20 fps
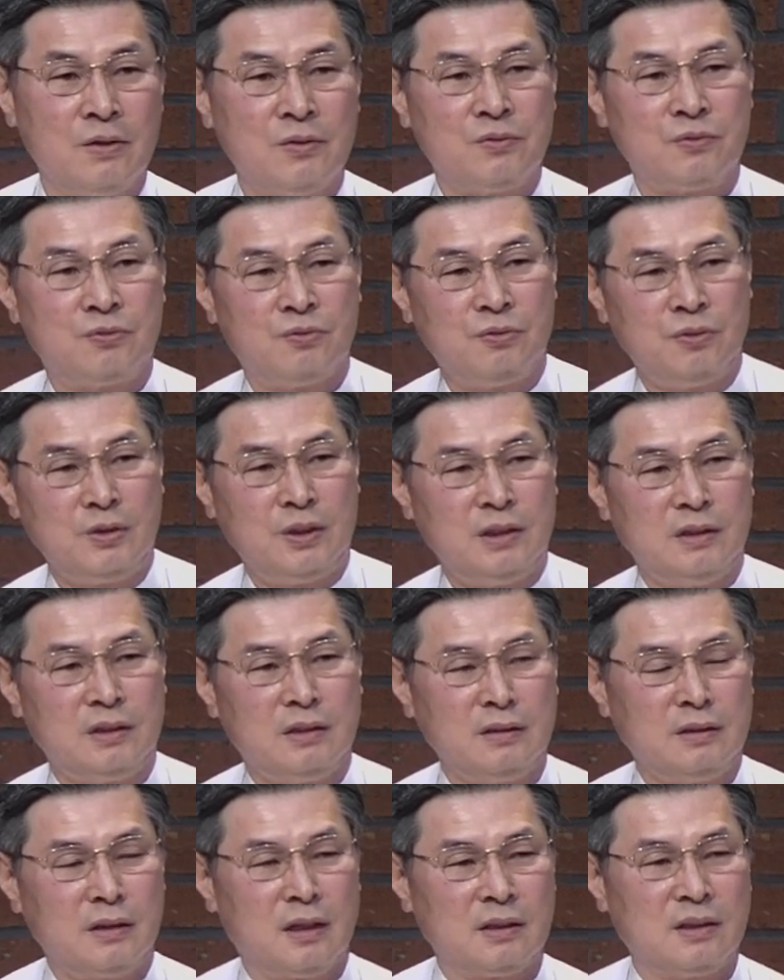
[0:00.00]
수일이
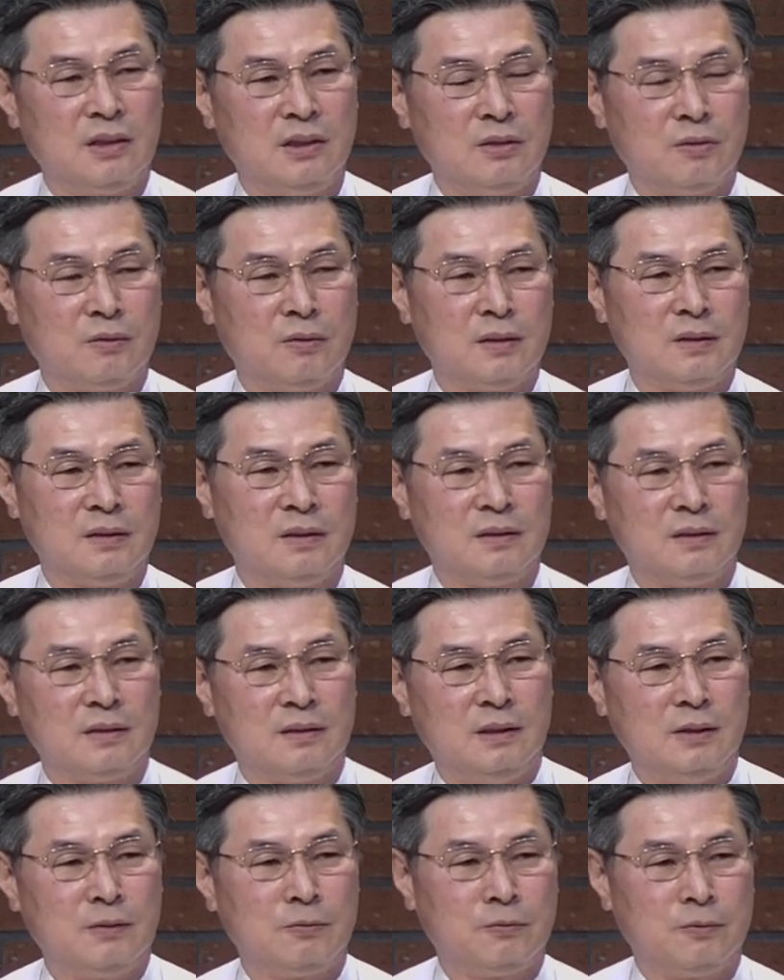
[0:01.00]
영락기도원
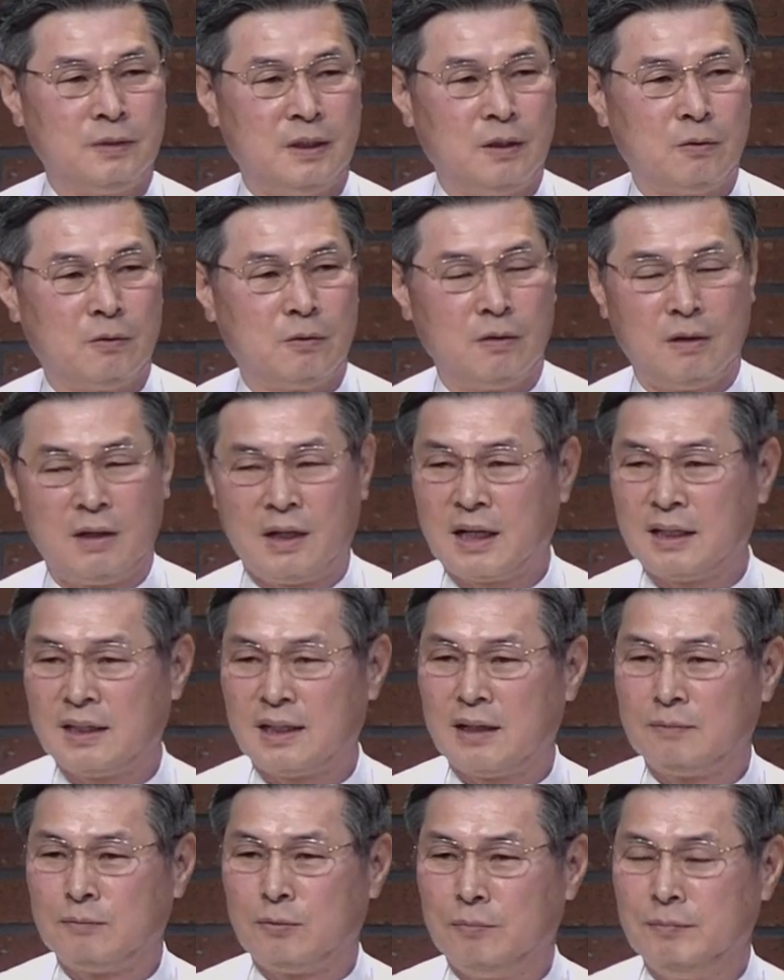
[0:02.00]
입구에
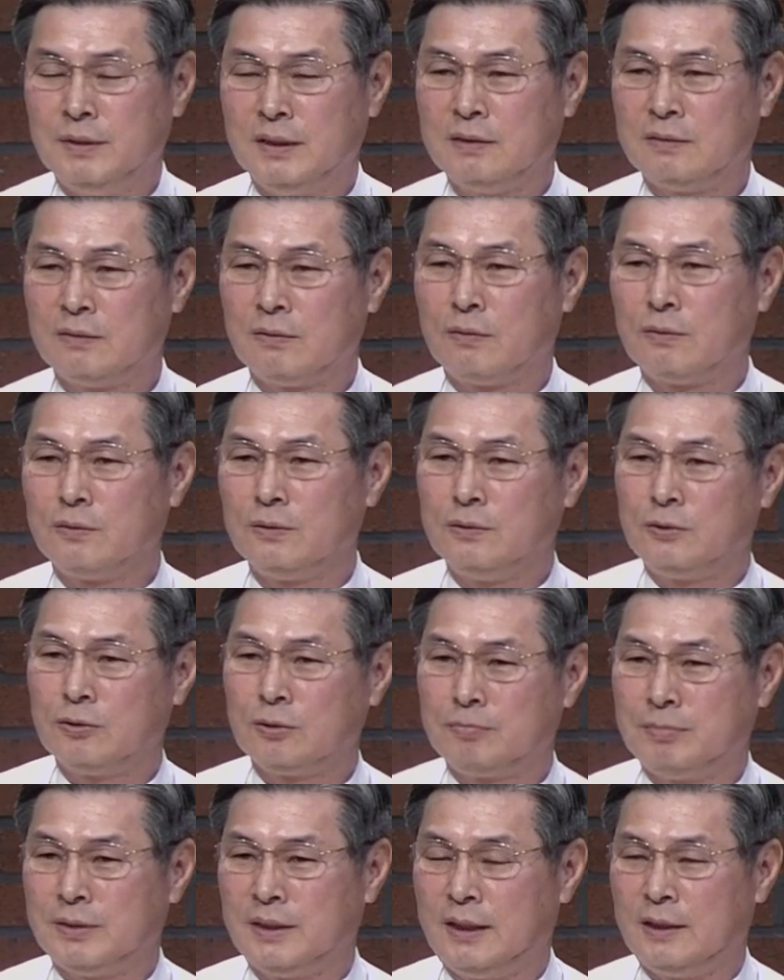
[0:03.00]
올라가다 보면
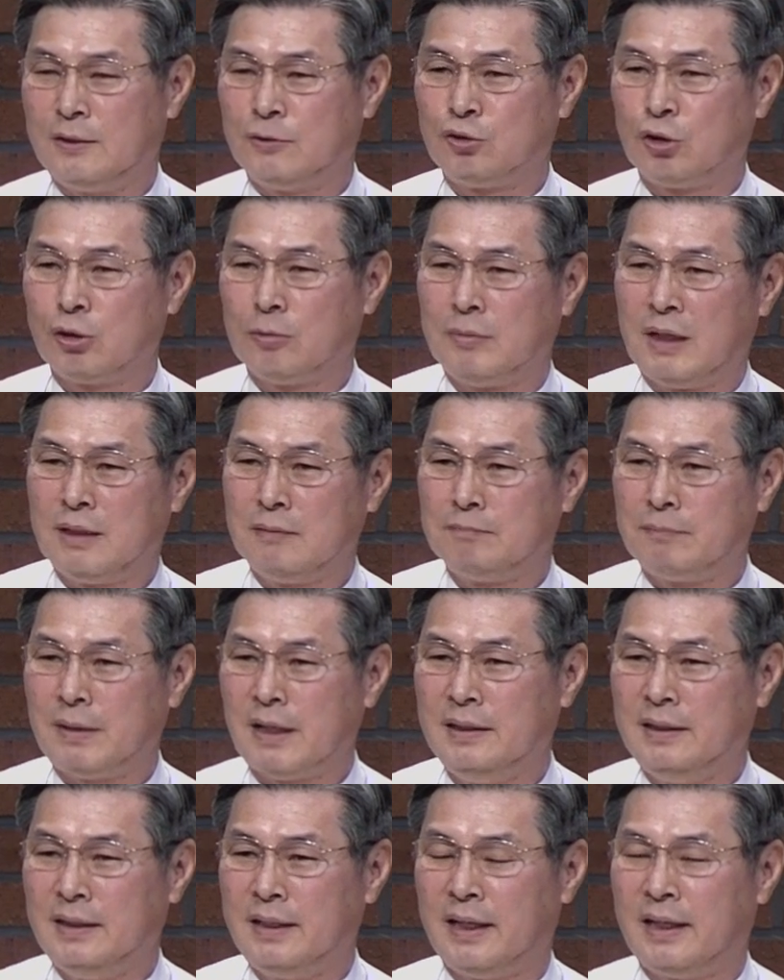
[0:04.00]
오른쪽 편에 조그마한
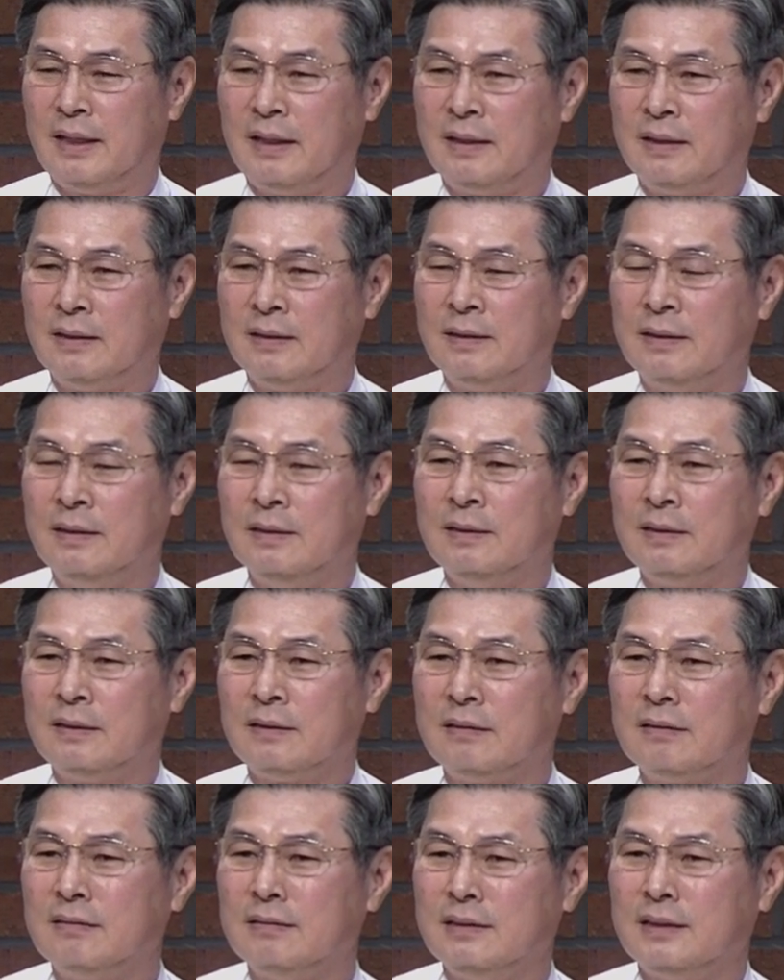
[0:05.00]
바위에
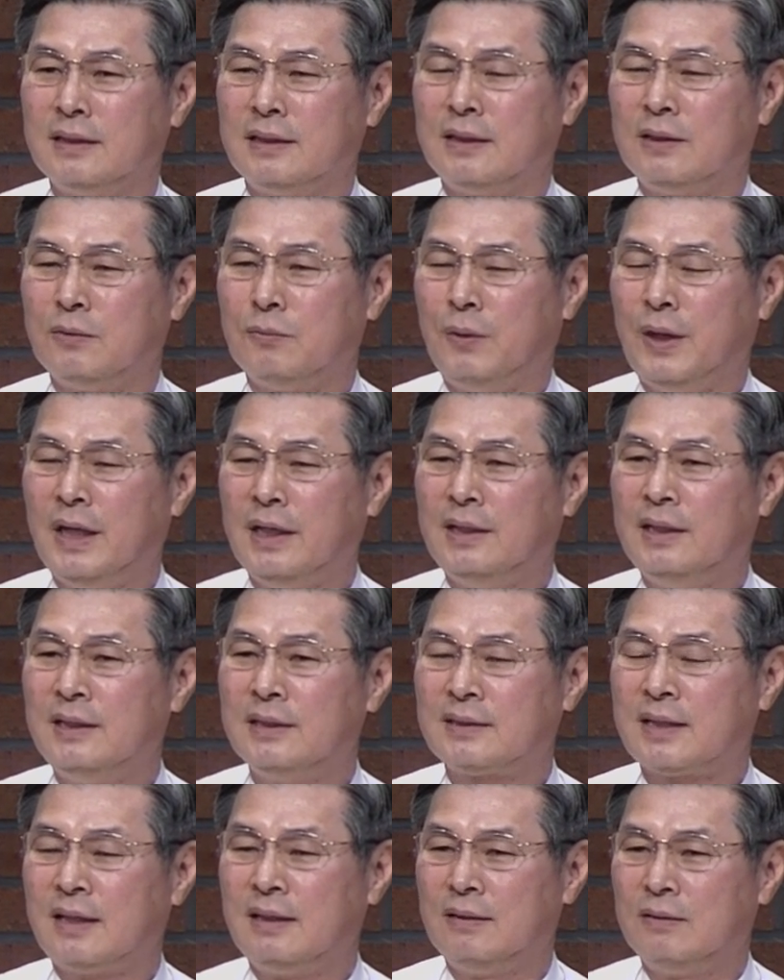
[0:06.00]
형제는 왜 이
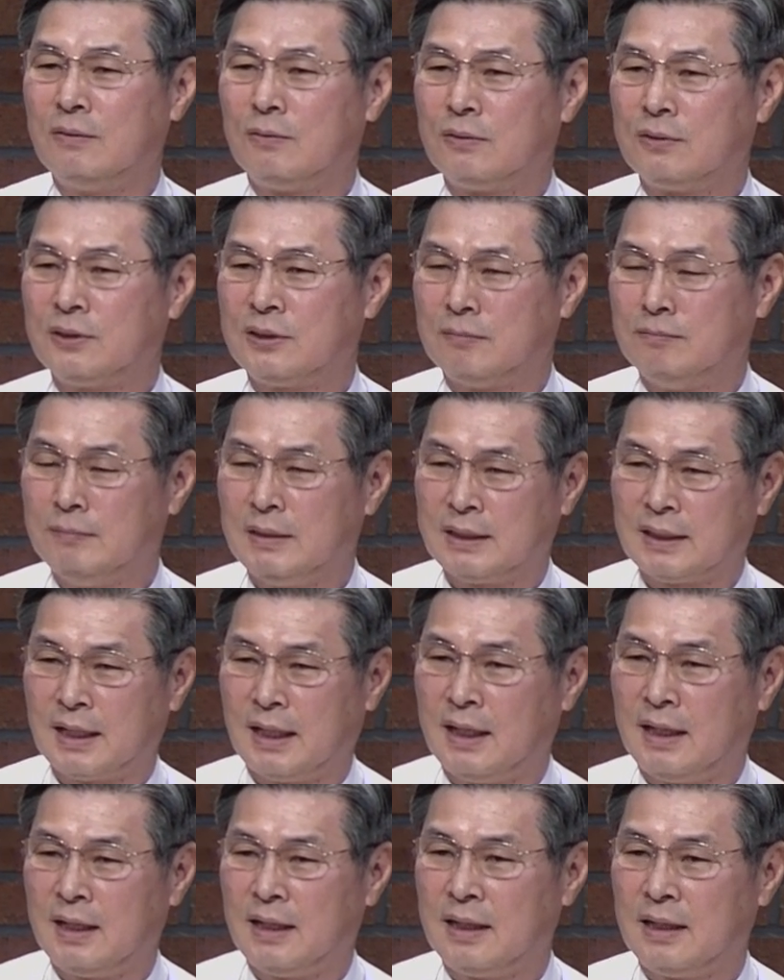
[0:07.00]
산을
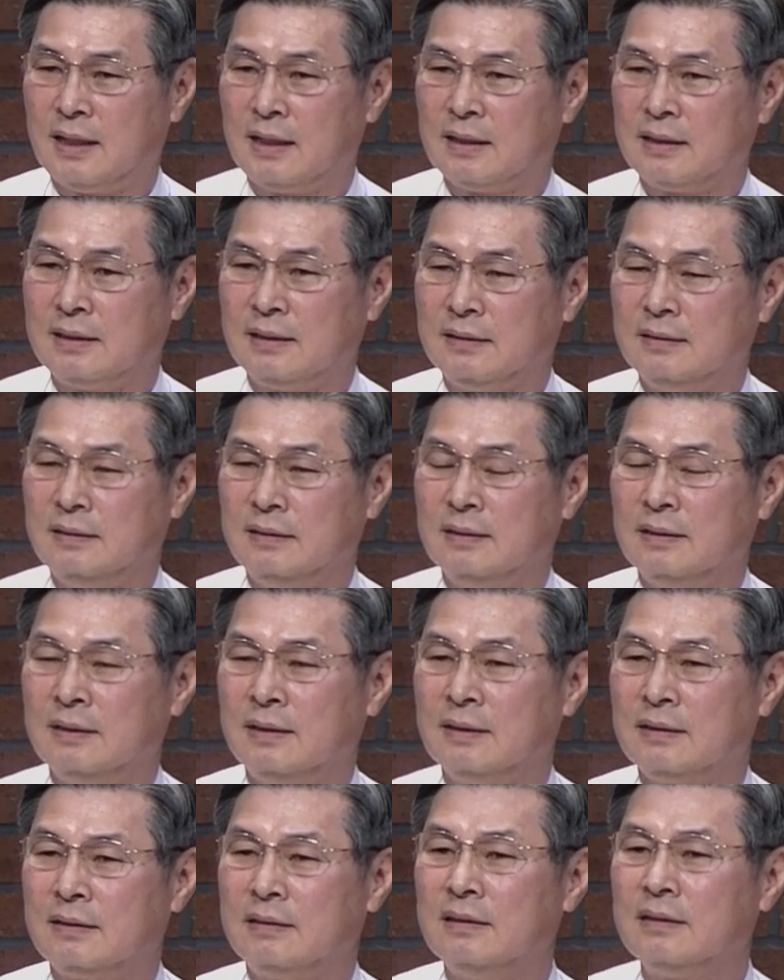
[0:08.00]
오르십니까? 그런
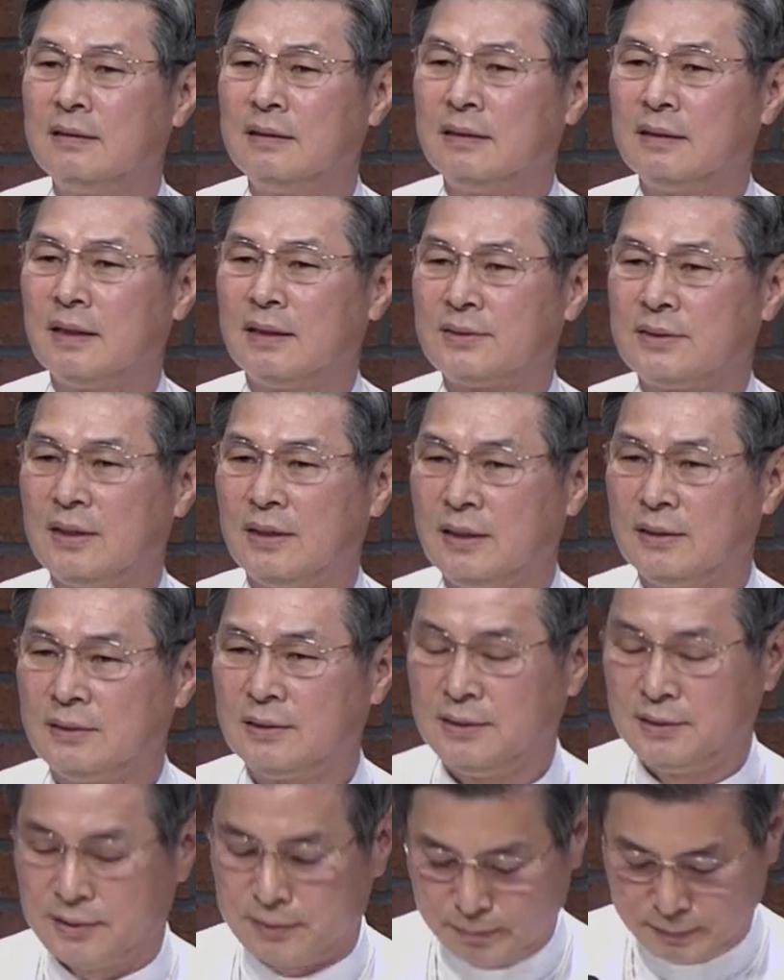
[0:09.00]
글귀가
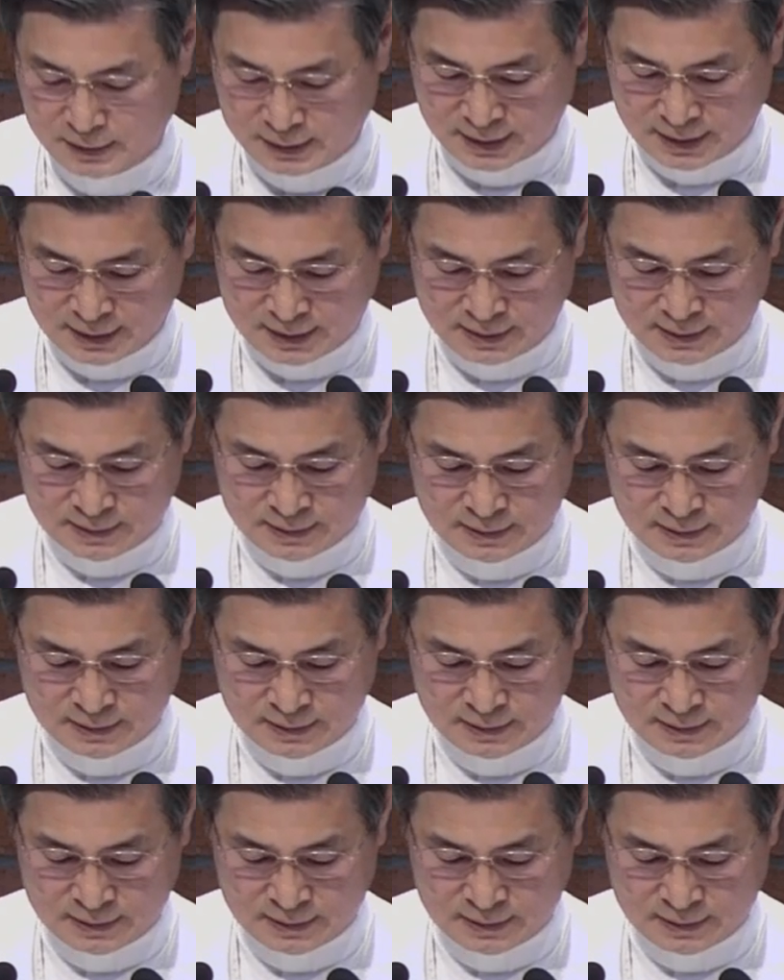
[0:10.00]
새겨져 있습니다.